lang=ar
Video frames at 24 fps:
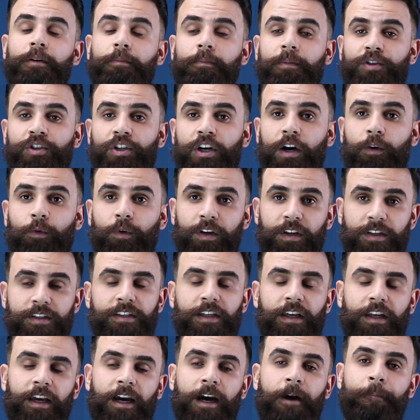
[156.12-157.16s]
بالمشاوير
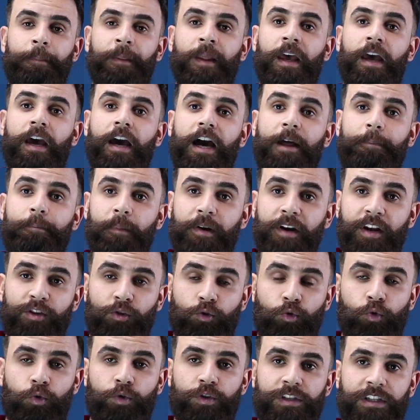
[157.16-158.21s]
السريعة اتمنى
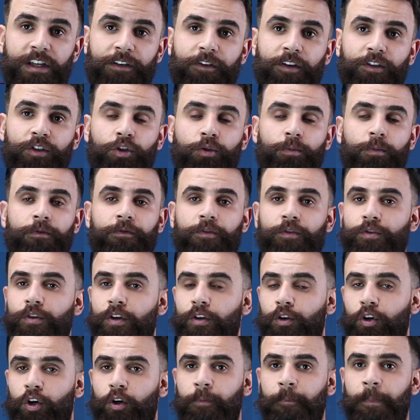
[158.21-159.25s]
تكونوا استفادتوا من فيديو
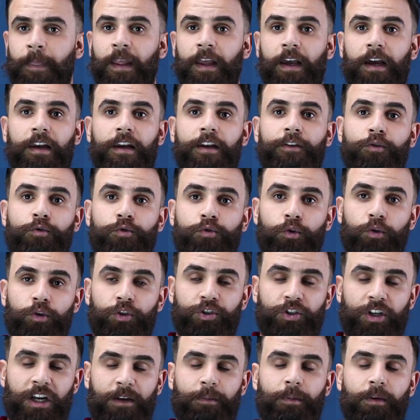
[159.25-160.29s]
اليوم لا تنسون
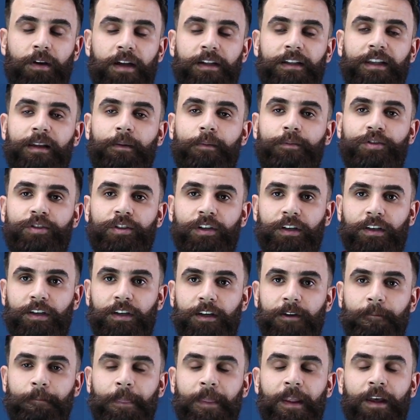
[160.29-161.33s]
الاشتراك بالقناة اذا
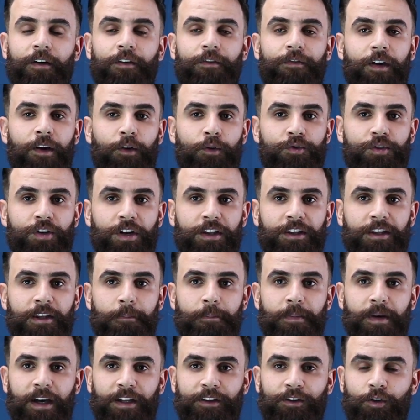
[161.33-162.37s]
مشتركين فعلوا زر
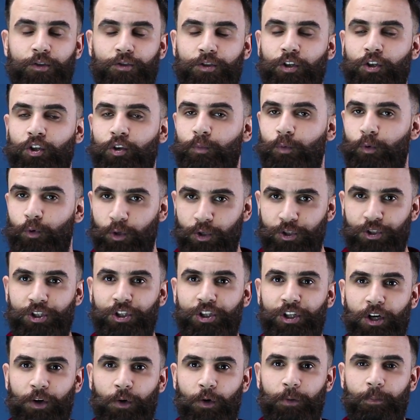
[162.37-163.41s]
التنبيه حتى يوصلكم كل
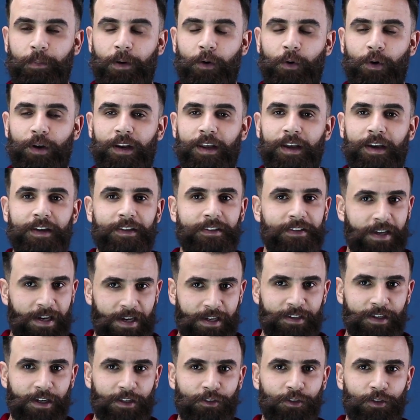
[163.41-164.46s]
جديد اول باول
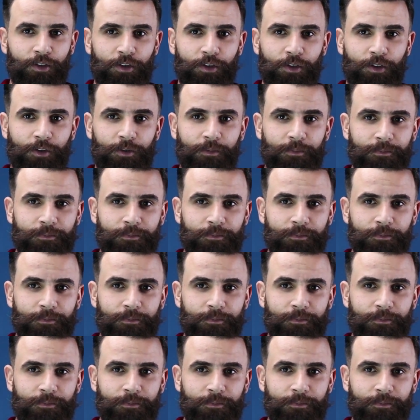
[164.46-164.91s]
تحياتي لكم